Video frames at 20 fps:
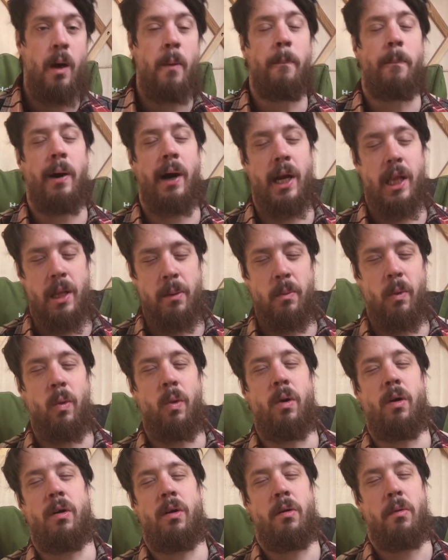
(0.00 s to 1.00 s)
Поэтому
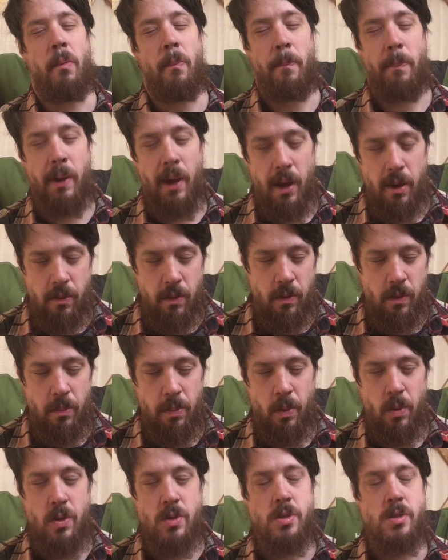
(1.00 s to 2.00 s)
Первый
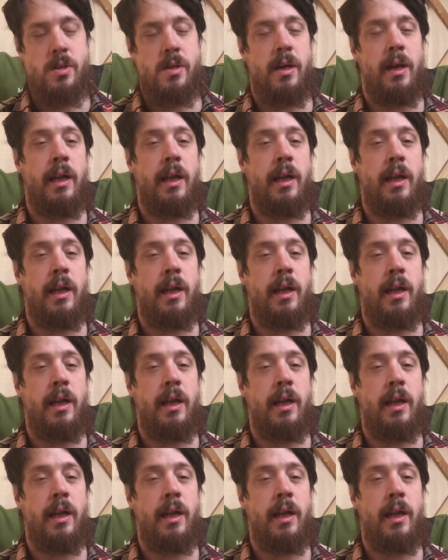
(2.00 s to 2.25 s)
вопрос.